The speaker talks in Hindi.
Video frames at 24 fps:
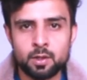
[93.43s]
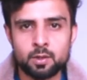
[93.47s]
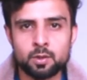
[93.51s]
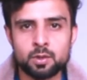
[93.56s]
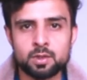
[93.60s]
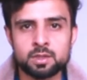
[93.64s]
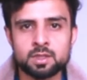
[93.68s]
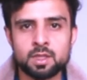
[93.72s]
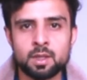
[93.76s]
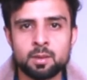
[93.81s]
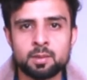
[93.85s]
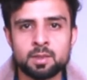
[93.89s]

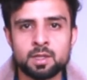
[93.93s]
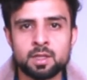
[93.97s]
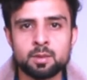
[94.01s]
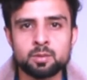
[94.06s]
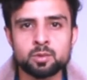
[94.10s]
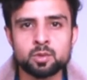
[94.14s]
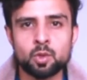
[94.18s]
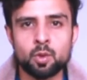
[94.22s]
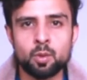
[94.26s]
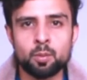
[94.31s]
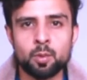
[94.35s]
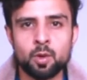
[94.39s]
तो इसका मतलब
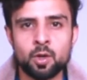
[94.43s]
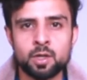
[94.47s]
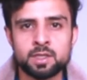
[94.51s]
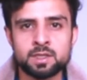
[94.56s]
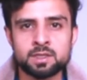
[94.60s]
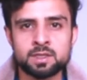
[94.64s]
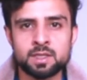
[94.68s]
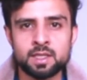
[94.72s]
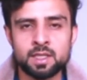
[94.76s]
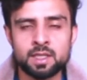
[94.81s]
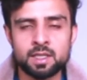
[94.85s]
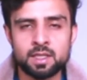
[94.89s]
100
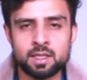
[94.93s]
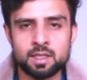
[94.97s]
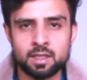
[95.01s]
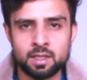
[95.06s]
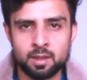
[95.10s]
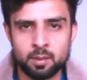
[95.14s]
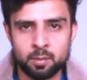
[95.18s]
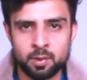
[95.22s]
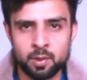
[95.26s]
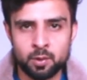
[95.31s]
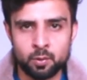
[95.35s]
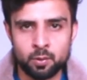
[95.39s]
पॉइंट से
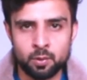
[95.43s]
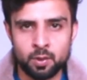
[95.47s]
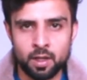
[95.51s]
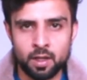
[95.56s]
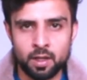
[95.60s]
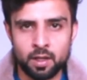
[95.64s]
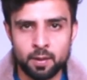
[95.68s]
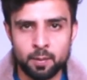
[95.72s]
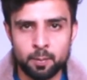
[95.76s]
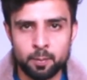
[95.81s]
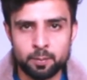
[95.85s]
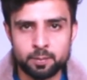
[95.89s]
कमी हुआ है